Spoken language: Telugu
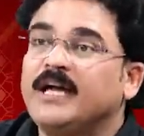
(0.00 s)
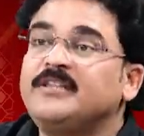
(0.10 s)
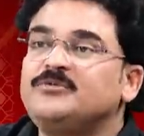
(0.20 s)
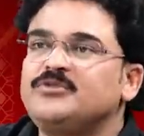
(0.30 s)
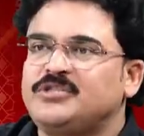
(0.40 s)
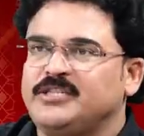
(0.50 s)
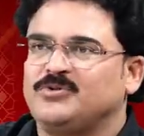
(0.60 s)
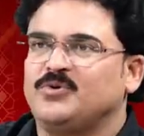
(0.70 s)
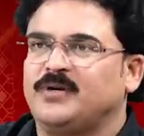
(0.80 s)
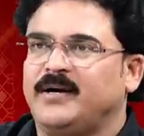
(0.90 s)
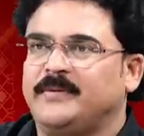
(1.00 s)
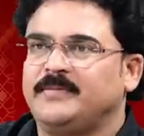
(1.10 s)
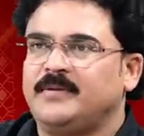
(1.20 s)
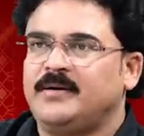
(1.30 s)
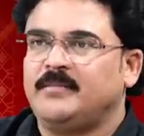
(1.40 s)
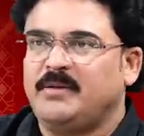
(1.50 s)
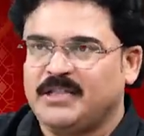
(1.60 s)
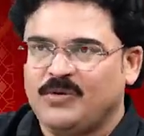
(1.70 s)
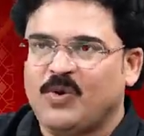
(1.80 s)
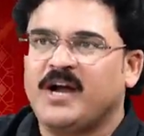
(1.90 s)
అతి చూసి తీసుకుంటున్నాడు
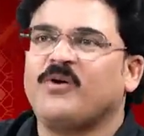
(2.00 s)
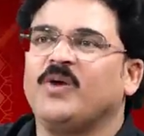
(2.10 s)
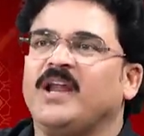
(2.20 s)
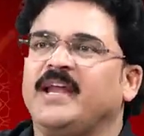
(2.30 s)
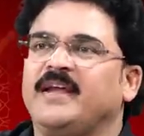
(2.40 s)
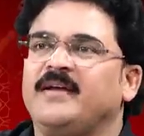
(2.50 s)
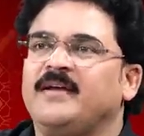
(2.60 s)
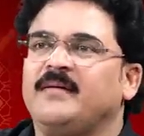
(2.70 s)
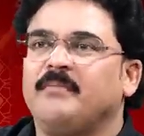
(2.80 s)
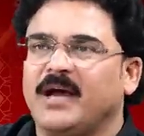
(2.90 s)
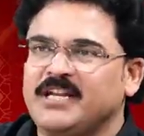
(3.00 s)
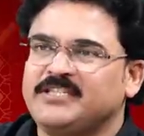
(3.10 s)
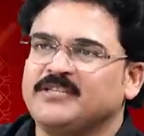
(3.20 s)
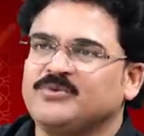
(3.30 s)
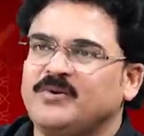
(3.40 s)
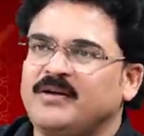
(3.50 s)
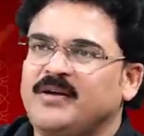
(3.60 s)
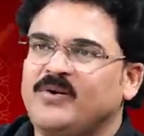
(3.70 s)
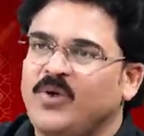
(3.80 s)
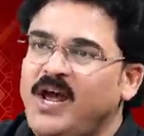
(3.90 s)
ప్రతి ఒక్క కులాల్ని బ్యాలెన్స్ చేసుకుంటా
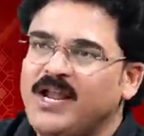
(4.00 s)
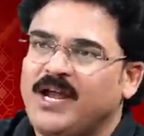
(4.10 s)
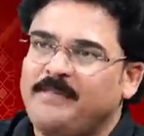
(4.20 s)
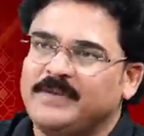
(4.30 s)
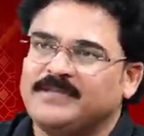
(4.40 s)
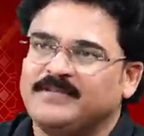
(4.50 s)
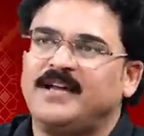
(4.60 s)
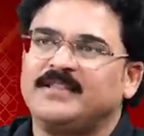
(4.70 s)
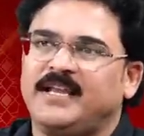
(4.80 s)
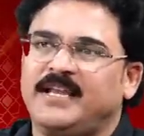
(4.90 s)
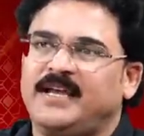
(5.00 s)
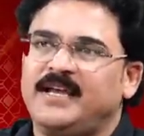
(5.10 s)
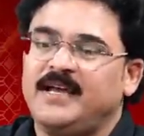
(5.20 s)
కులాలను కలిపే సిద్ధాంతాన్ని